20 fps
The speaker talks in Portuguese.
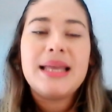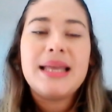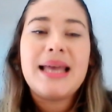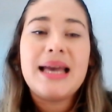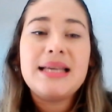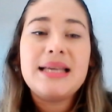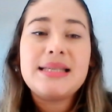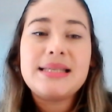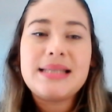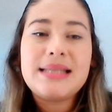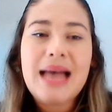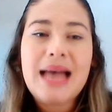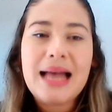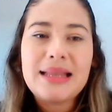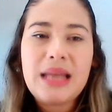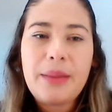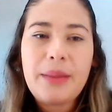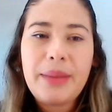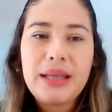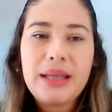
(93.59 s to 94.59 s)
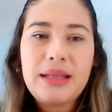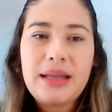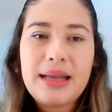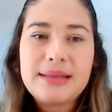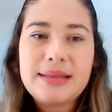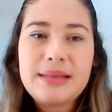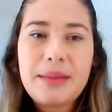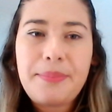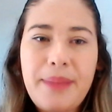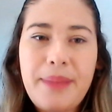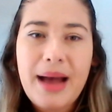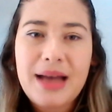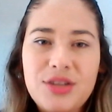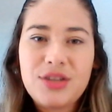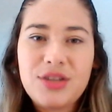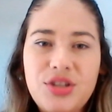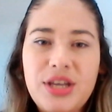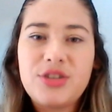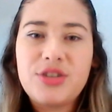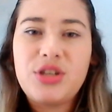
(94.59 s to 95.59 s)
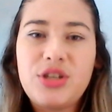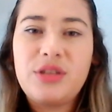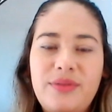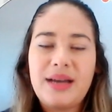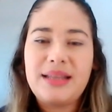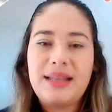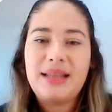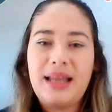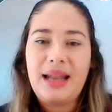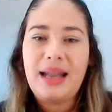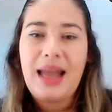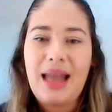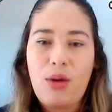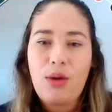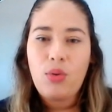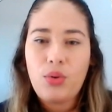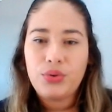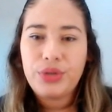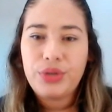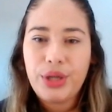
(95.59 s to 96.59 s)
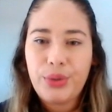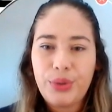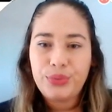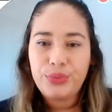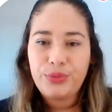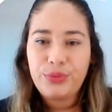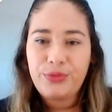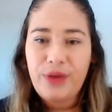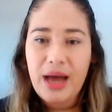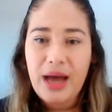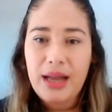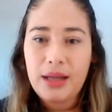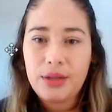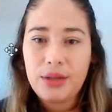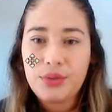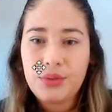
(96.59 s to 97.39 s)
que é exatamente nessa página que a gente vai ter lá o conteúdo falando